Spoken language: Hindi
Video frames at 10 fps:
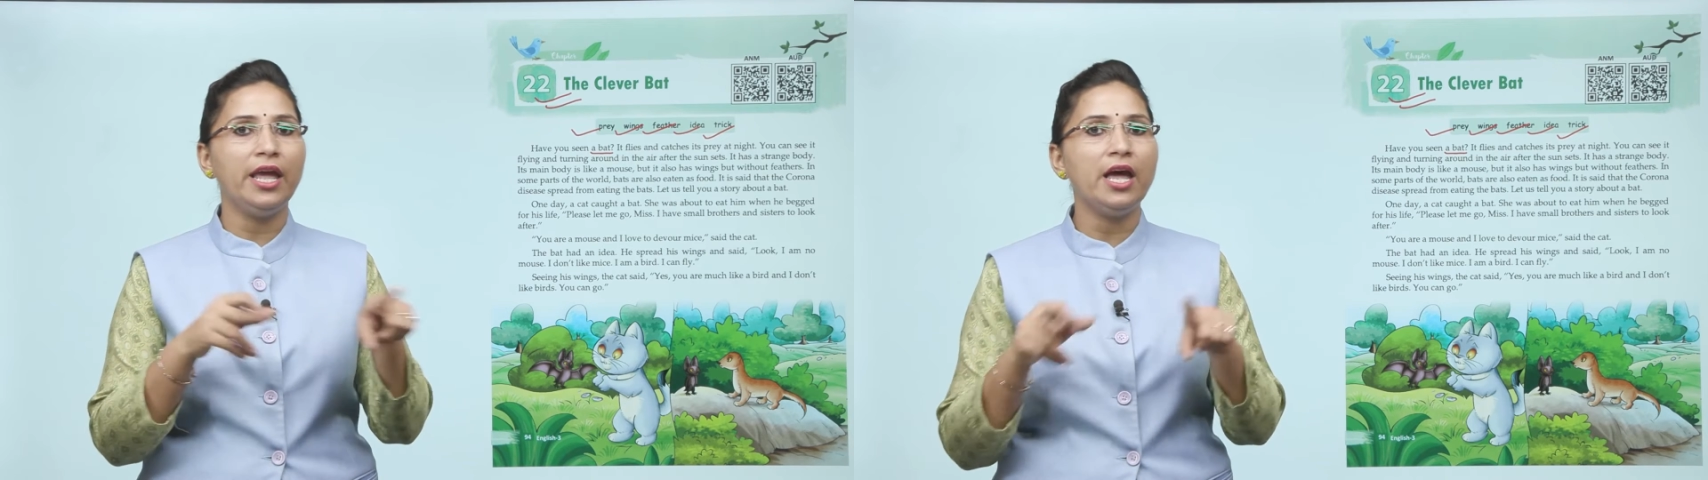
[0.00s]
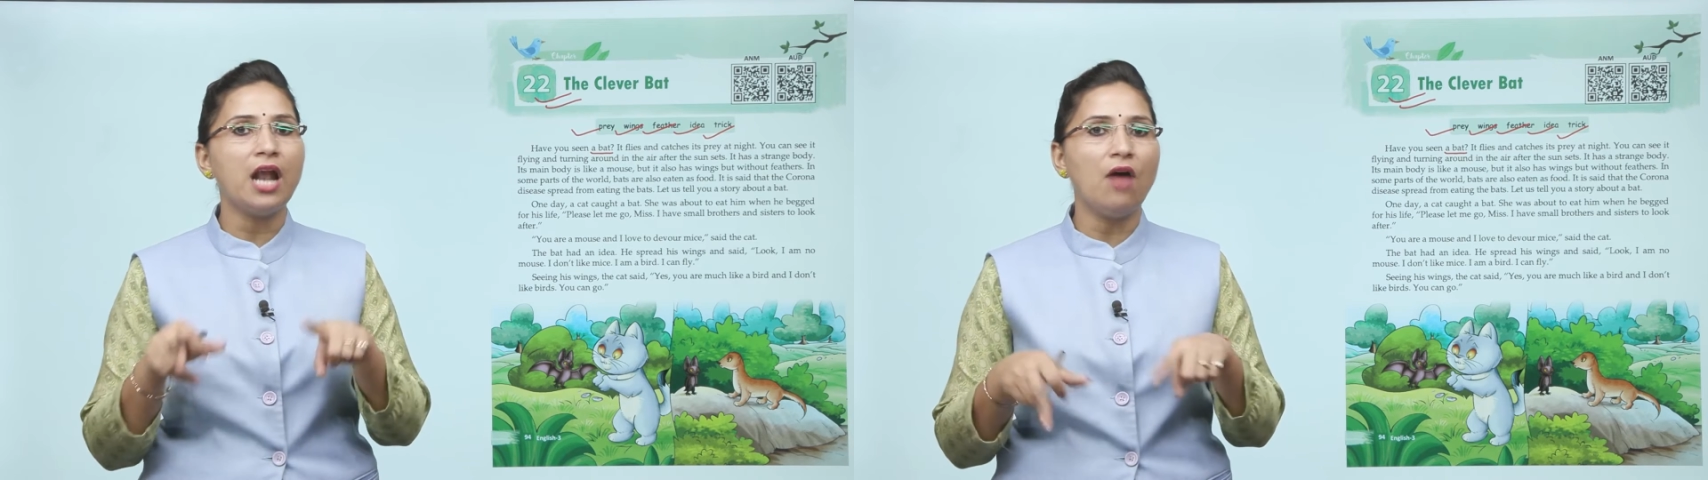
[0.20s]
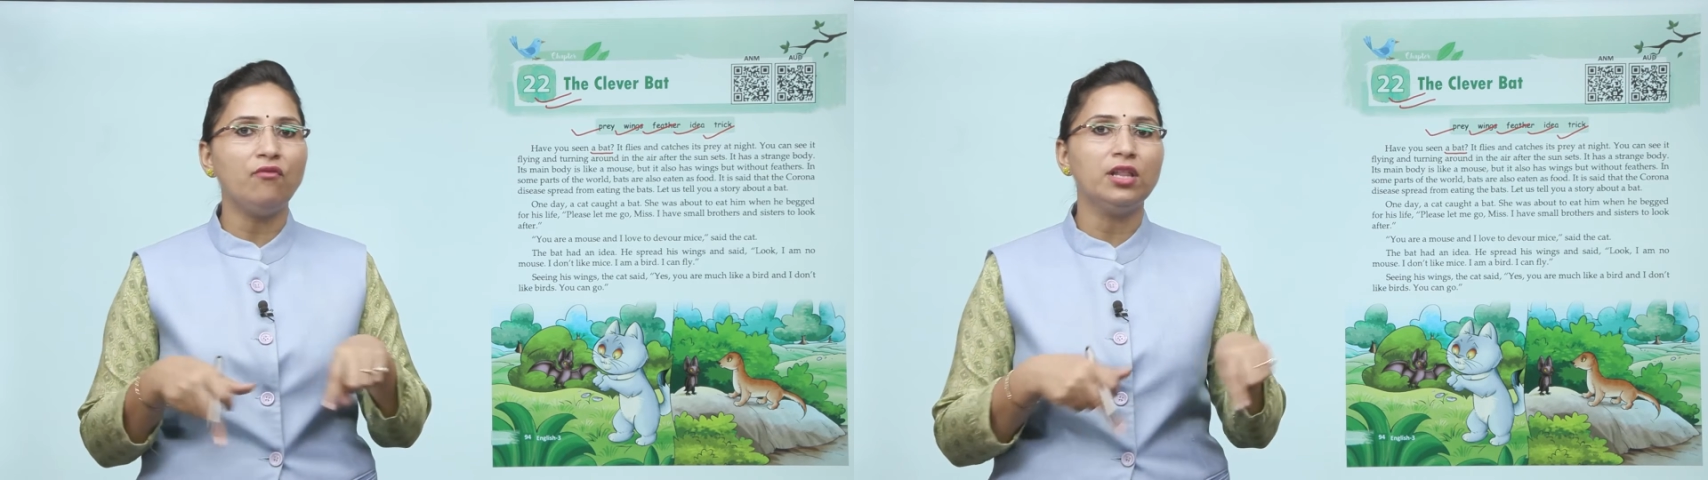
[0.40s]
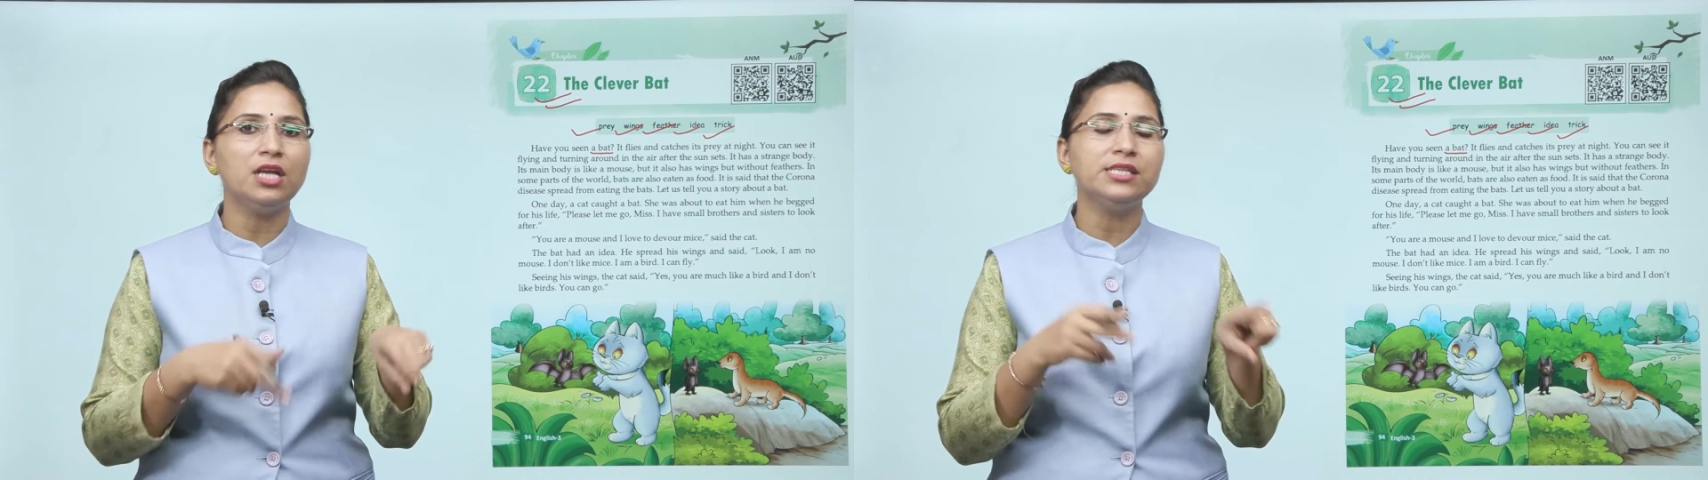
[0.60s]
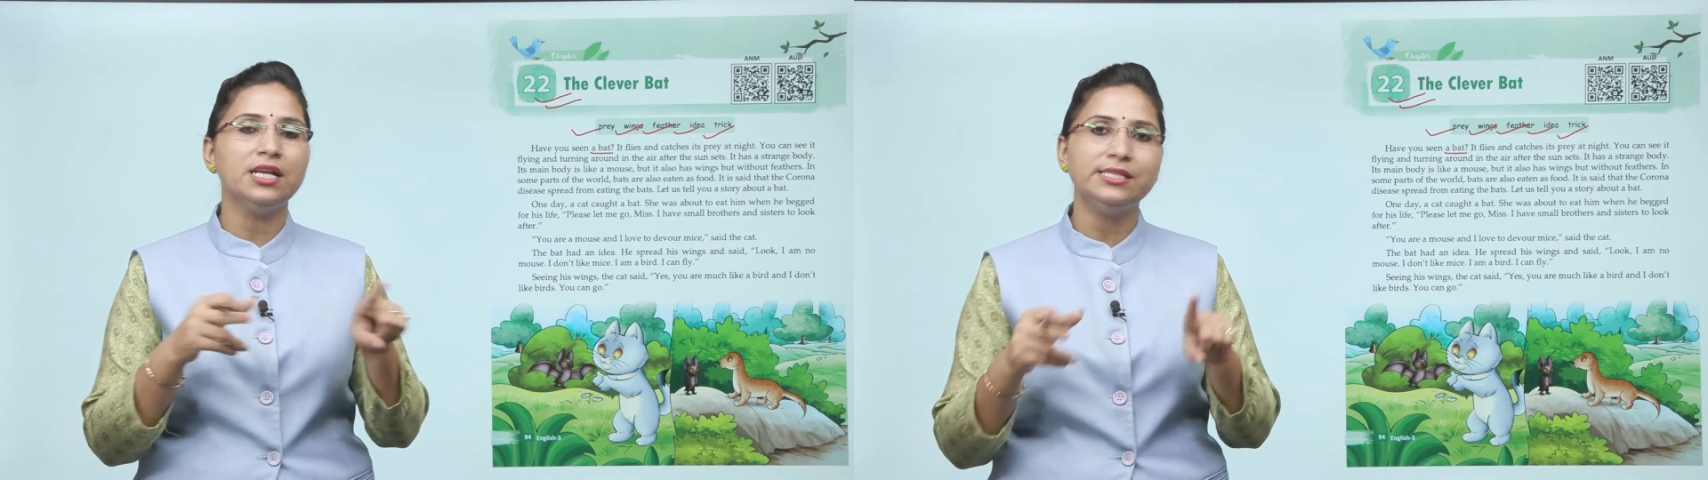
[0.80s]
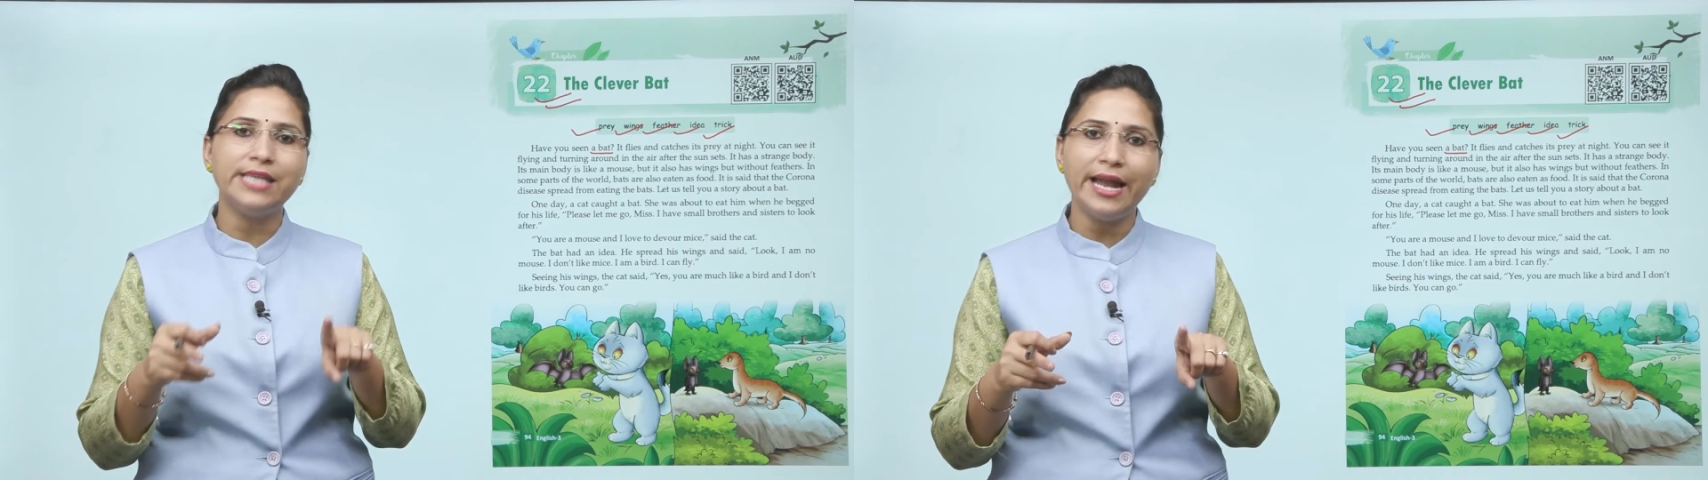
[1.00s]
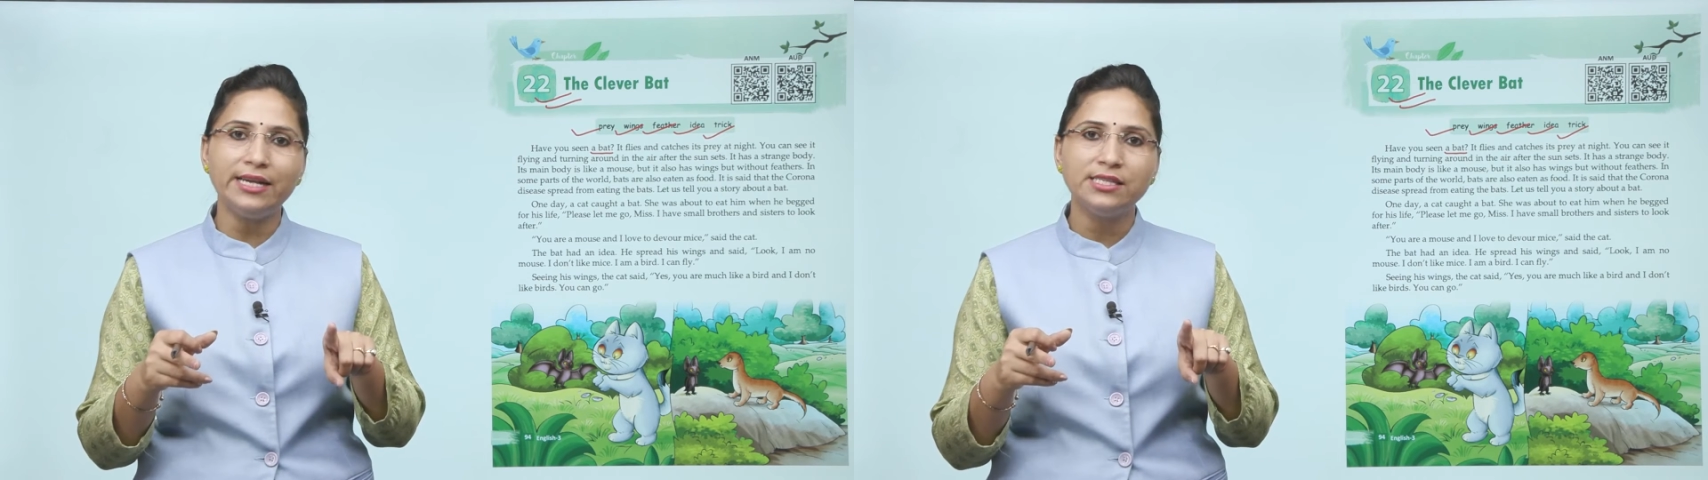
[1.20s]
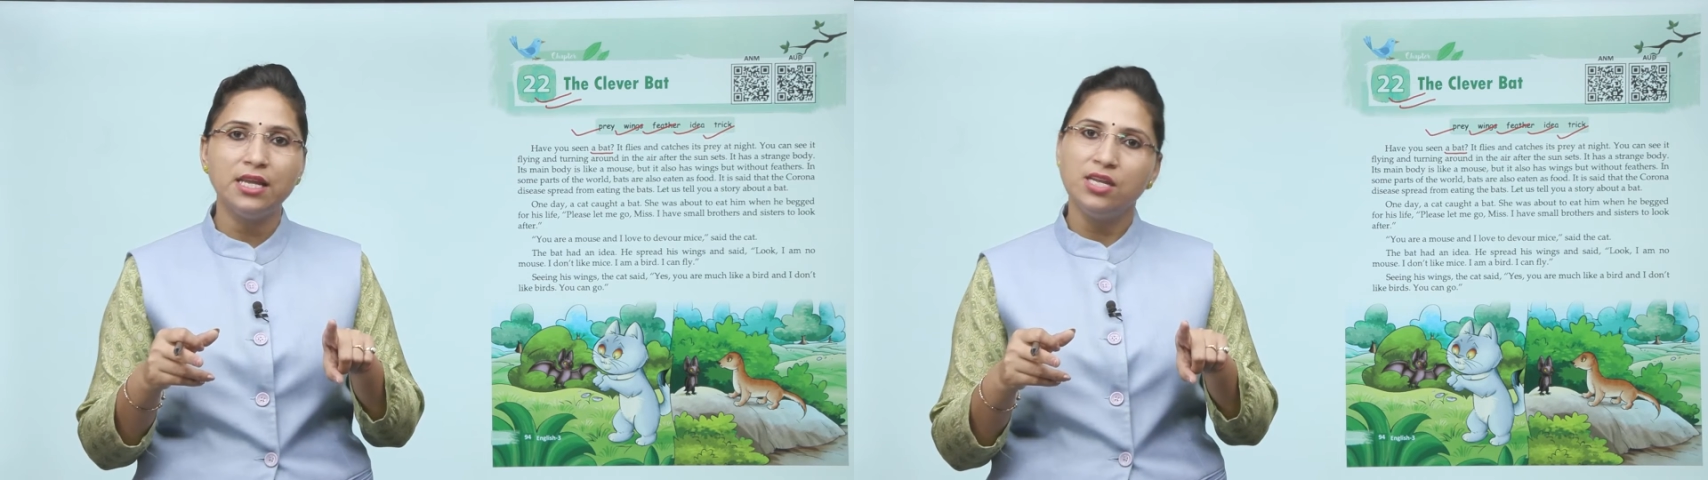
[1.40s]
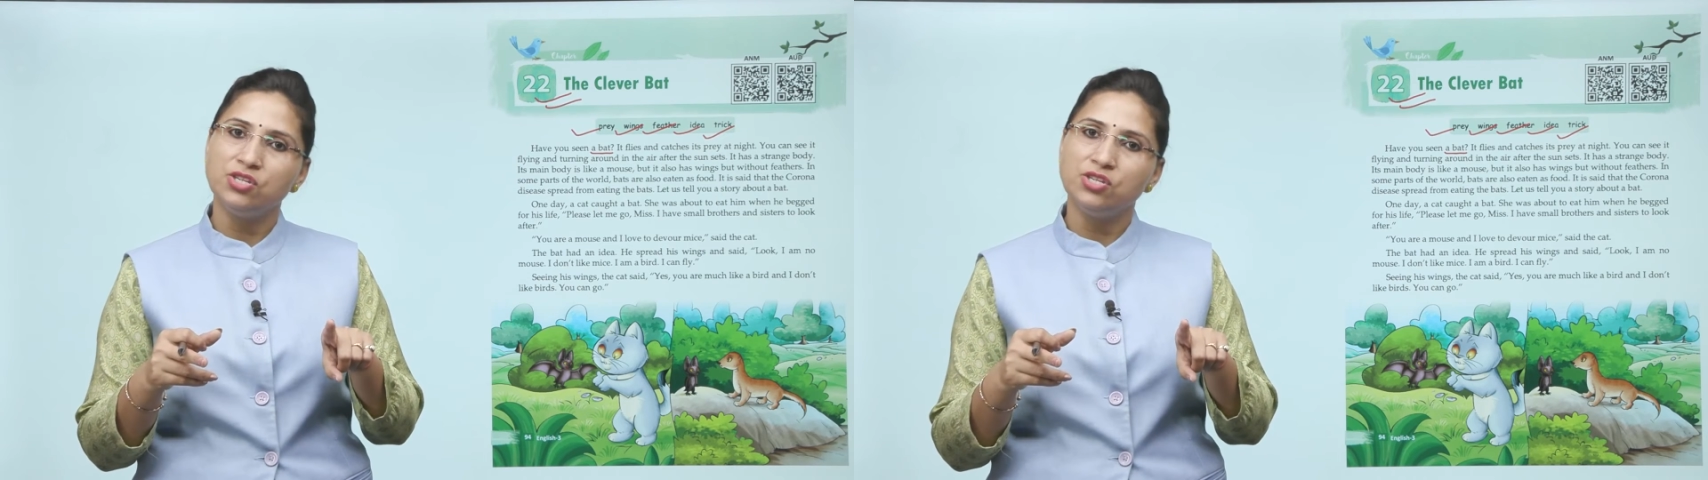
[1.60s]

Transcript: एयर आफ्टर द सनसेट्स